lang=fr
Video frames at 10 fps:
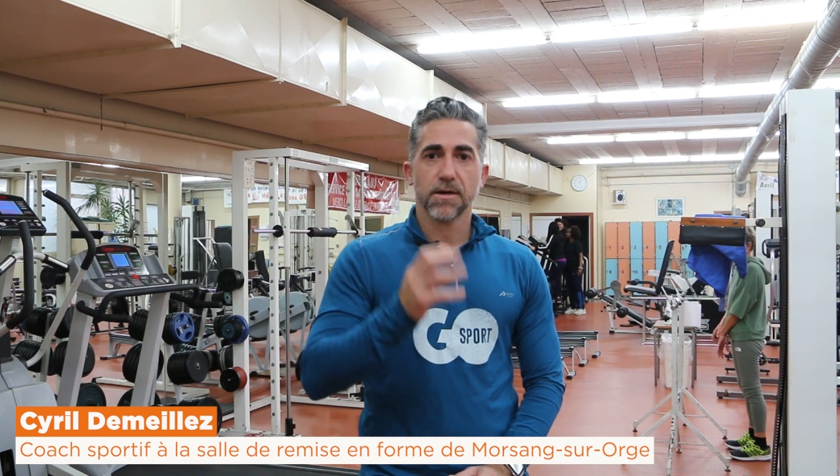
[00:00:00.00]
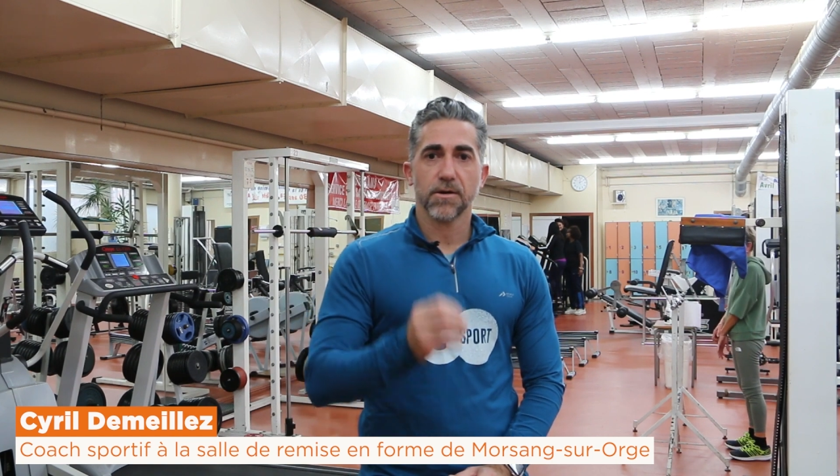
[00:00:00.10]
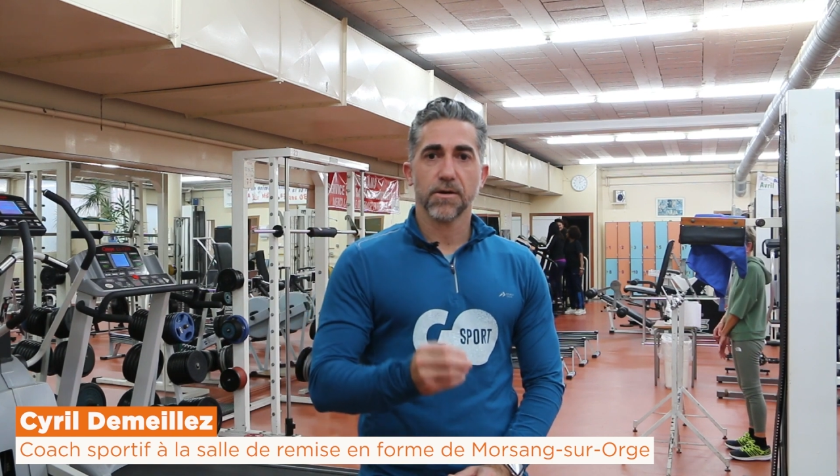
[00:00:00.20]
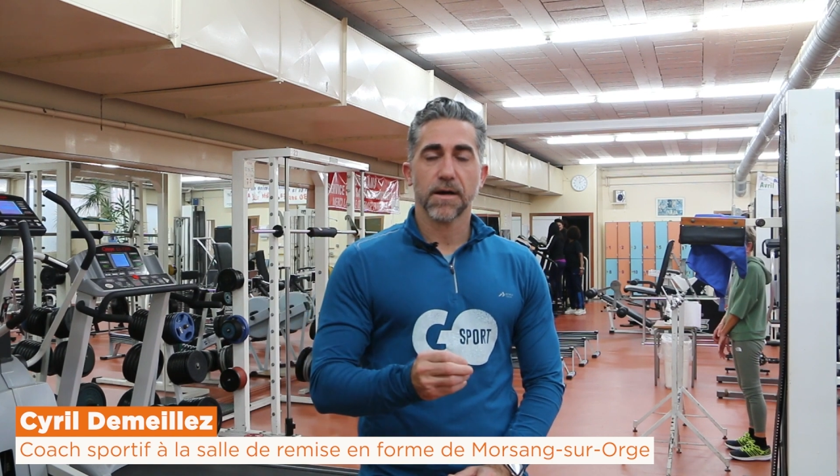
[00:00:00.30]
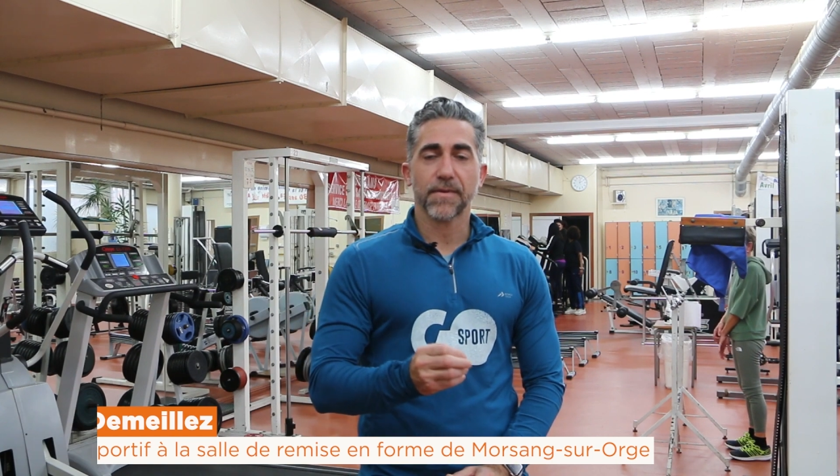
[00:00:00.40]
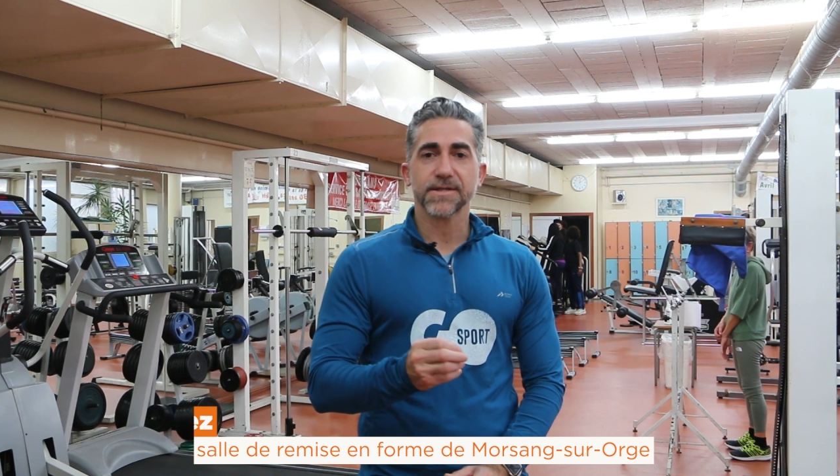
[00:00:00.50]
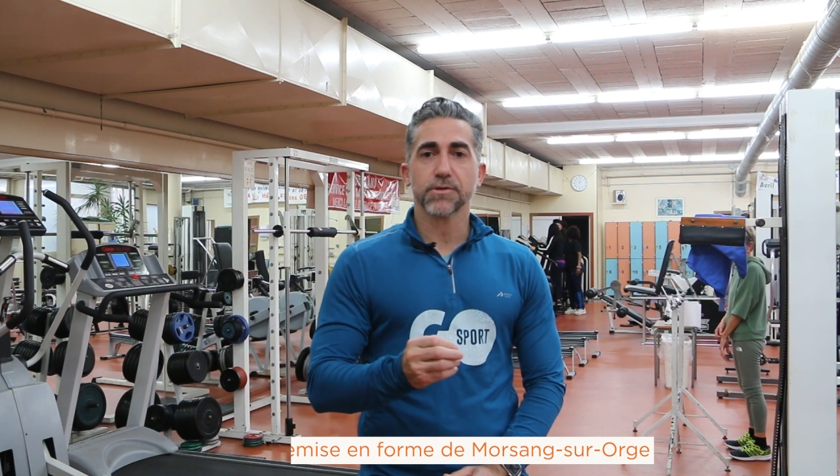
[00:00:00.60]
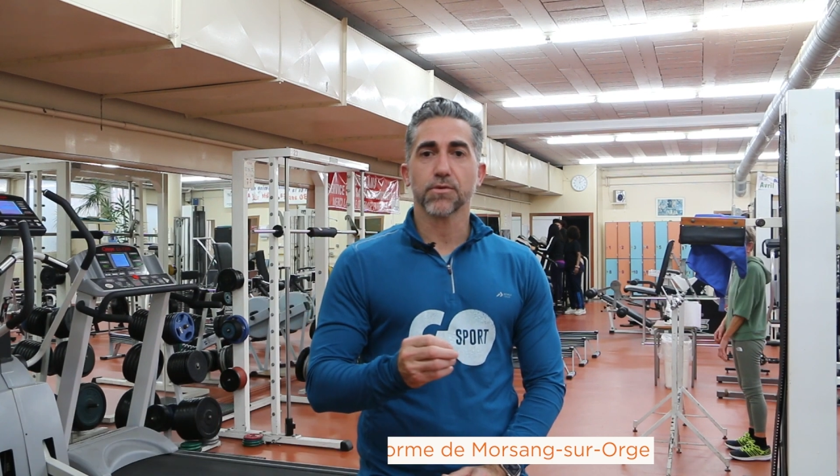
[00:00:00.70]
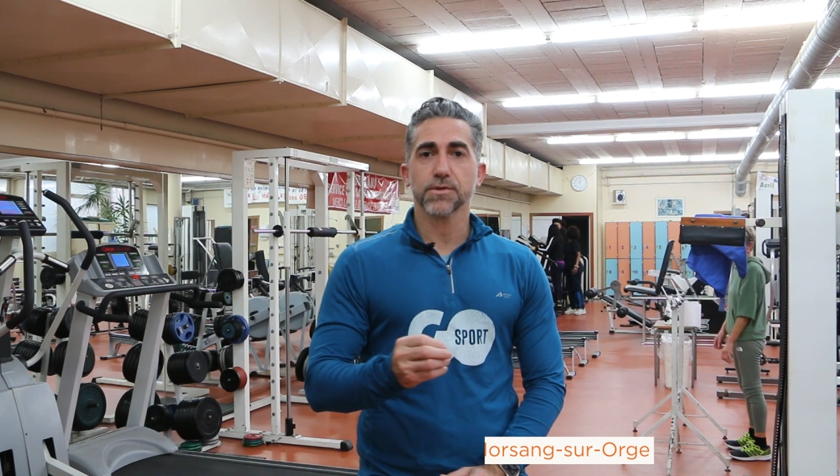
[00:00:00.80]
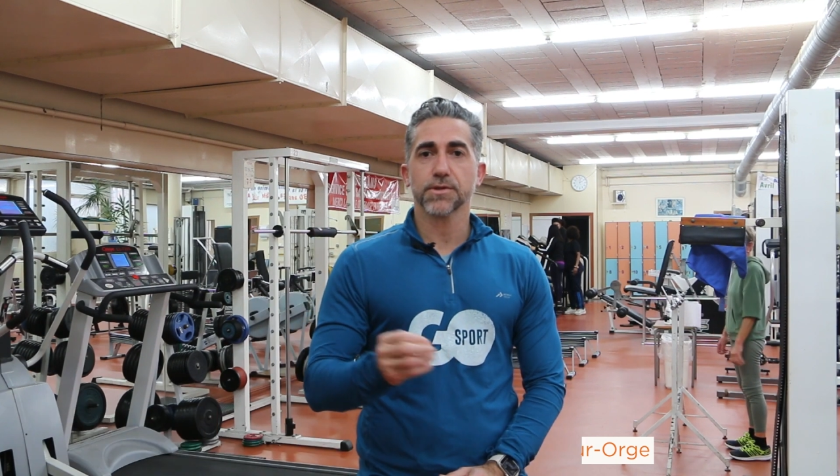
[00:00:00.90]
euh, à
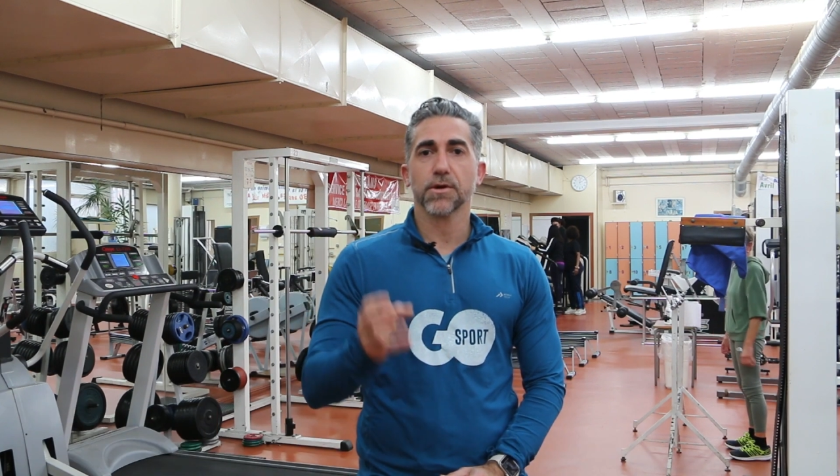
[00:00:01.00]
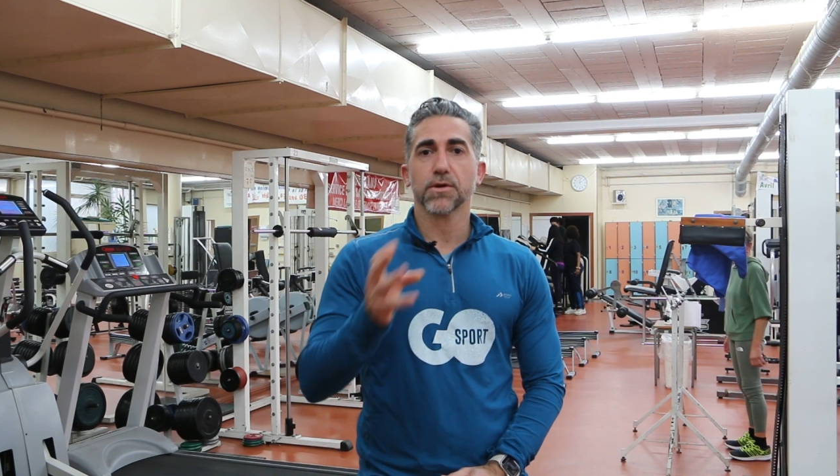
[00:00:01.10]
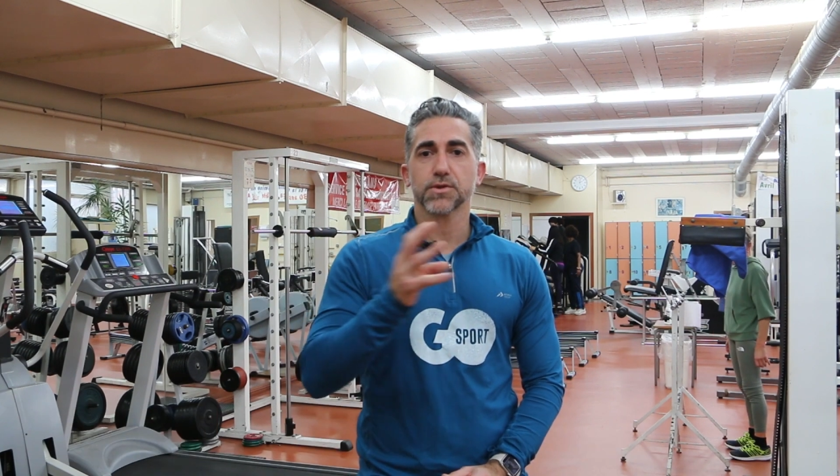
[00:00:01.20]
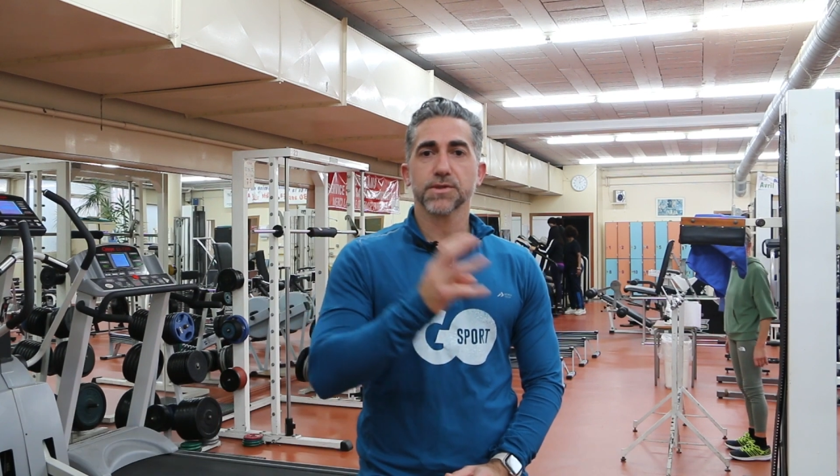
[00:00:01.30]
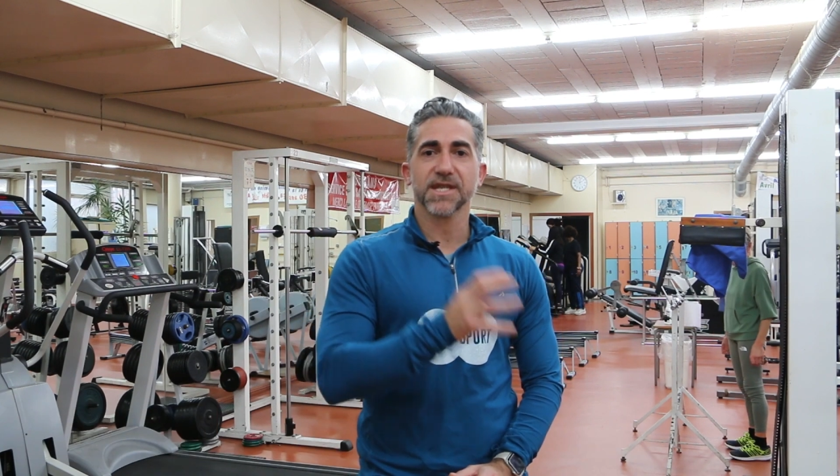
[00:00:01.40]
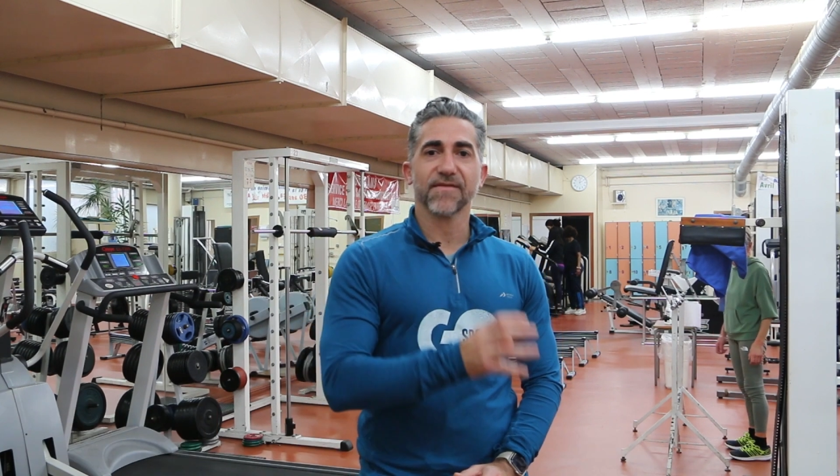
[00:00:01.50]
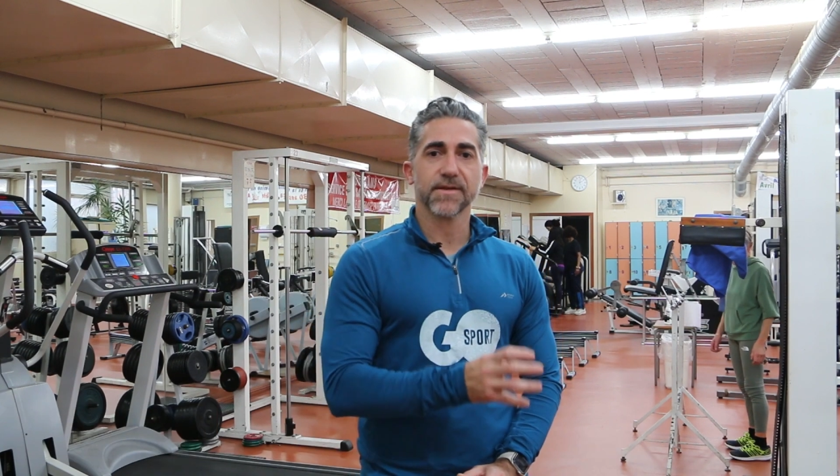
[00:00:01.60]
partir de 11h jusqu'à